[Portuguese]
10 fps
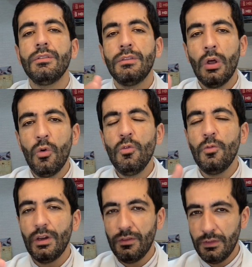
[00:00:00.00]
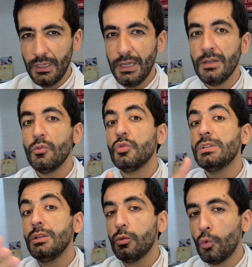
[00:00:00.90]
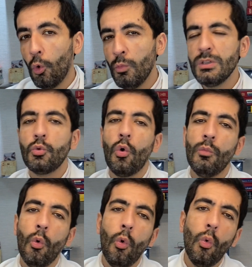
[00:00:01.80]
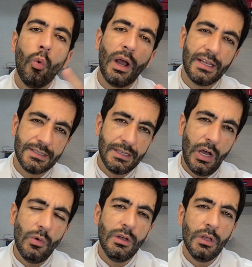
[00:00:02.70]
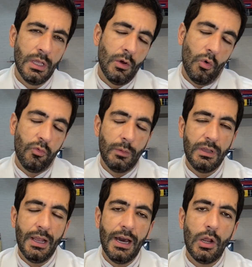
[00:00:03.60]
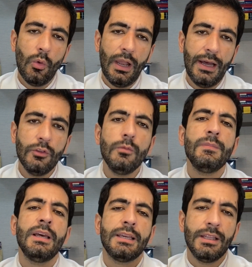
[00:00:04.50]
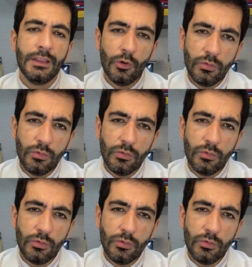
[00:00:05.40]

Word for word: não vai ter os sintomas como o casal ou familiar ao lado que não